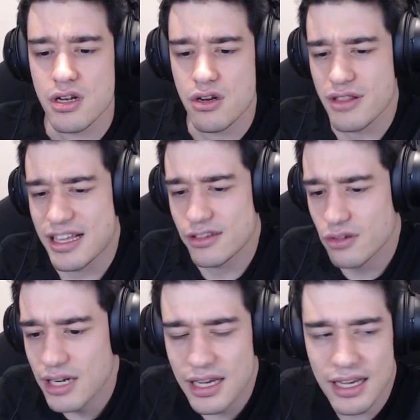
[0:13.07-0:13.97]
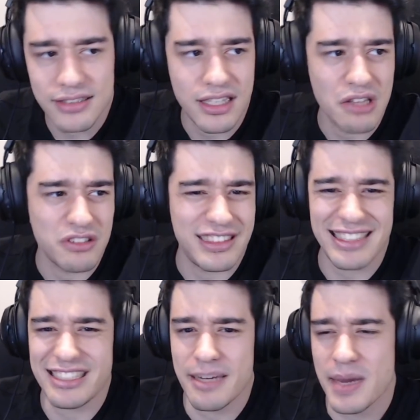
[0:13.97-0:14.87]
Lo de Andorra han sido
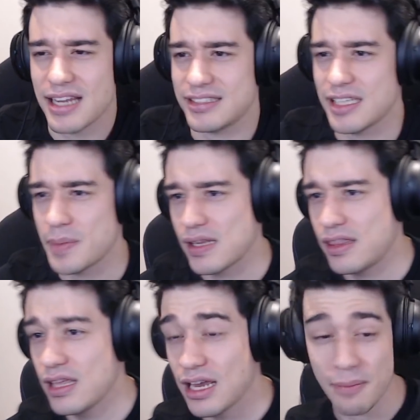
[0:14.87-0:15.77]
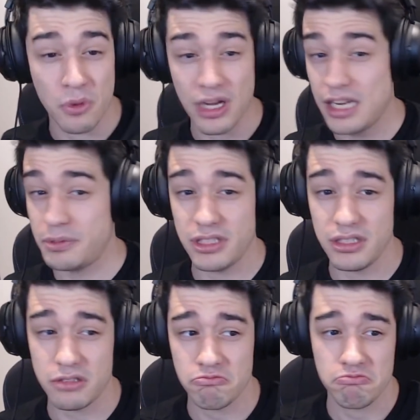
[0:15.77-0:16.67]
tres semanas que parecía el
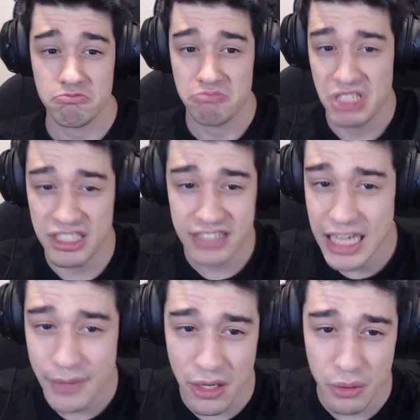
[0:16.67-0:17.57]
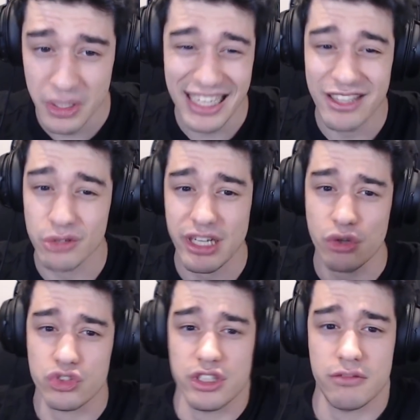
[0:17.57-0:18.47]
apocalipsis y ya se ha acabado y ya hay otra
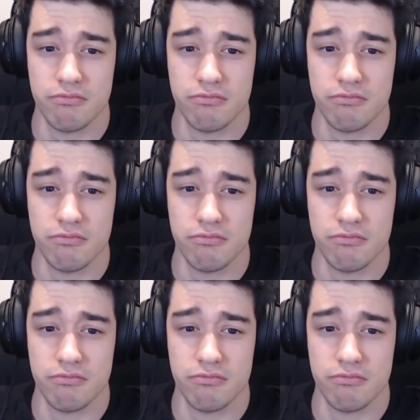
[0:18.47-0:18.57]
cosa.